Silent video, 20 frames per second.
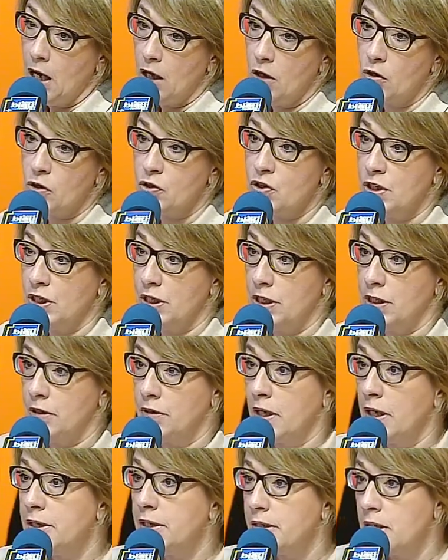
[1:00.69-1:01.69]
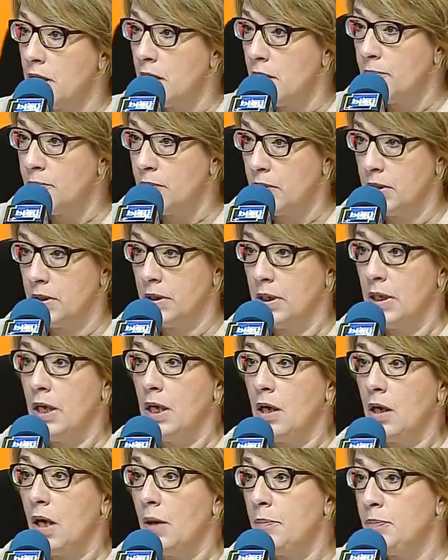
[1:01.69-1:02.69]
Alors c'est très simple,
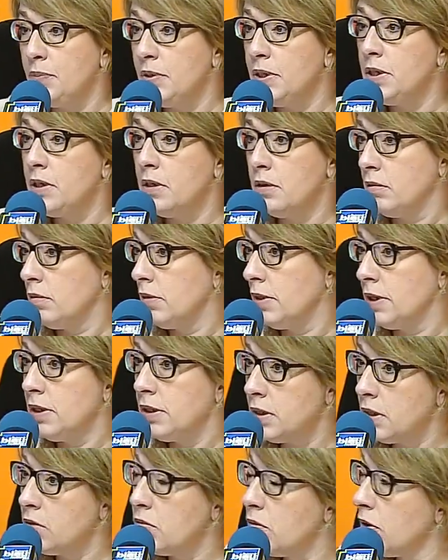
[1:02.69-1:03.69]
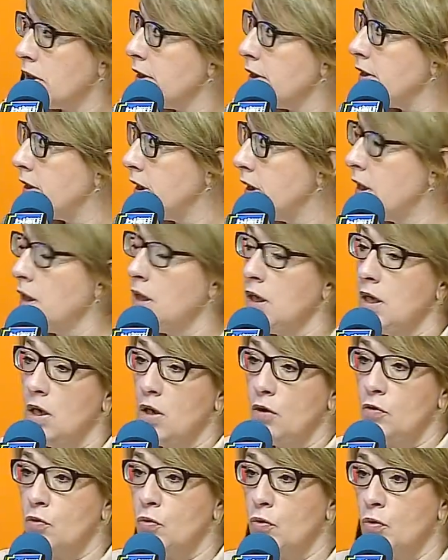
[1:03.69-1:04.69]
rapide et sécurisé.
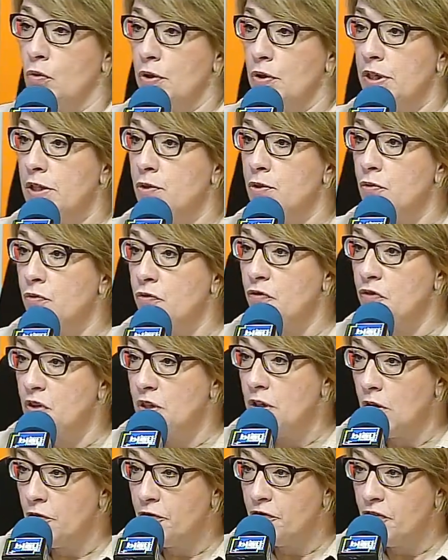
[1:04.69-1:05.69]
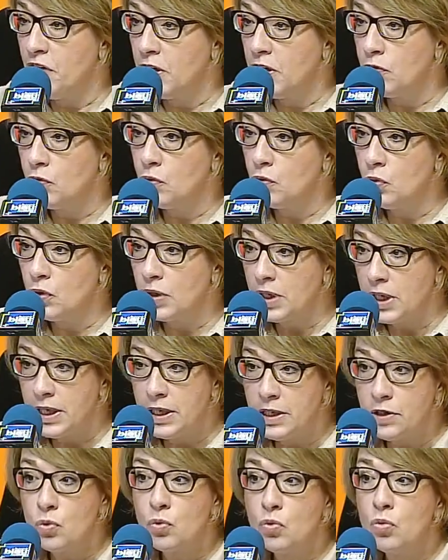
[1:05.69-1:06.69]
Euh, il suffit en fait de
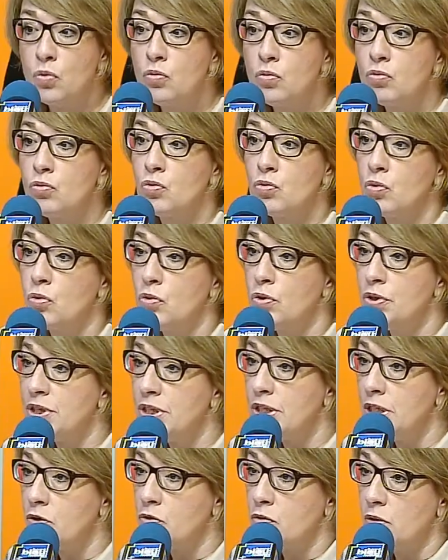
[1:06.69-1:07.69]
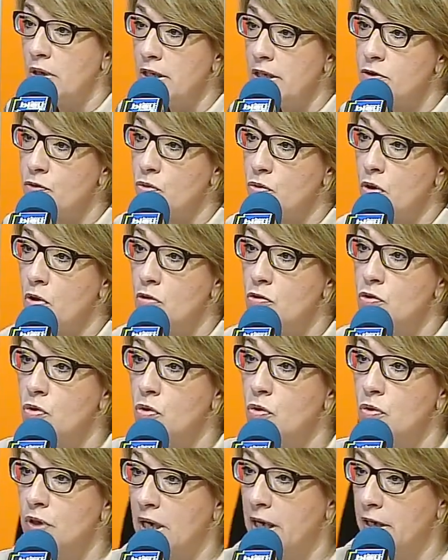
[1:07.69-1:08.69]
créer son compte sur le site de
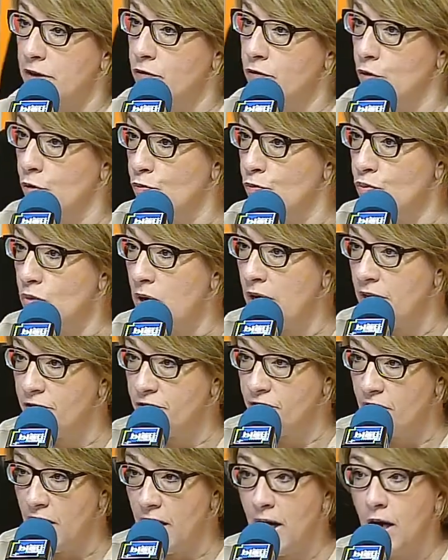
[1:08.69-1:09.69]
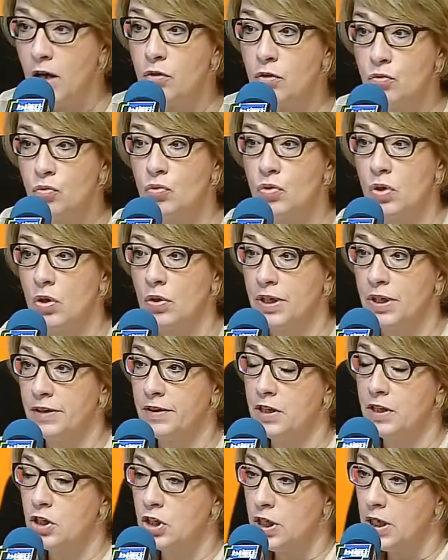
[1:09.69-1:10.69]
l'assurance-retraite.fr, tout en
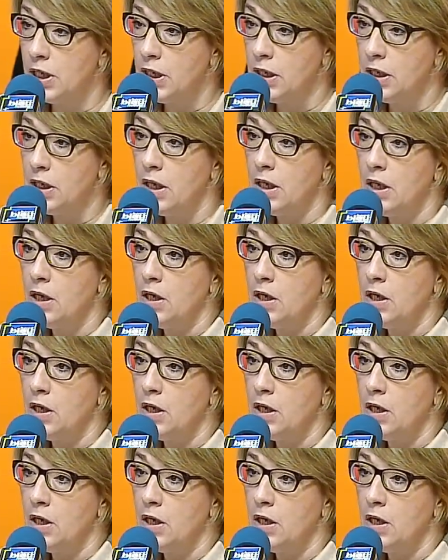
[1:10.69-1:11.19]
attaché.